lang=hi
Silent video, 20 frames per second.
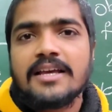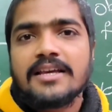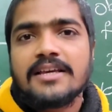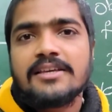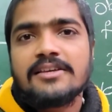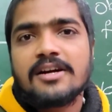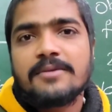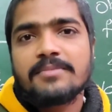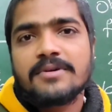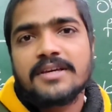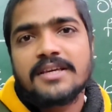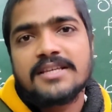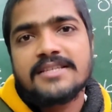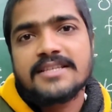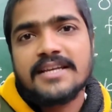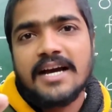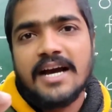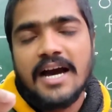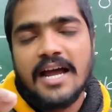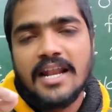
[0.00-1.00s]
कि हम
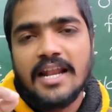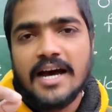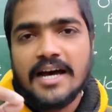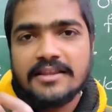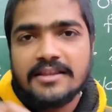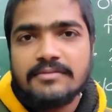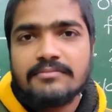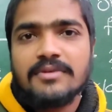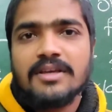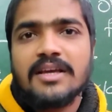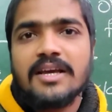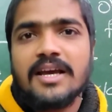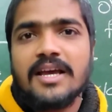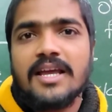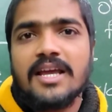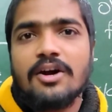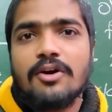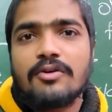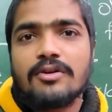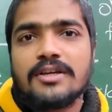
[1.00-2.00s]
किस हालात में
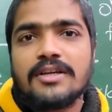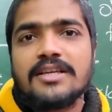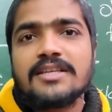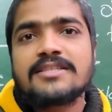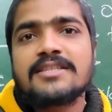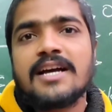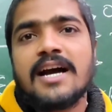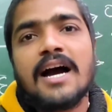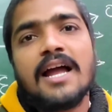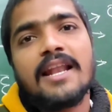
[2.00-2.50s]
हैं और किस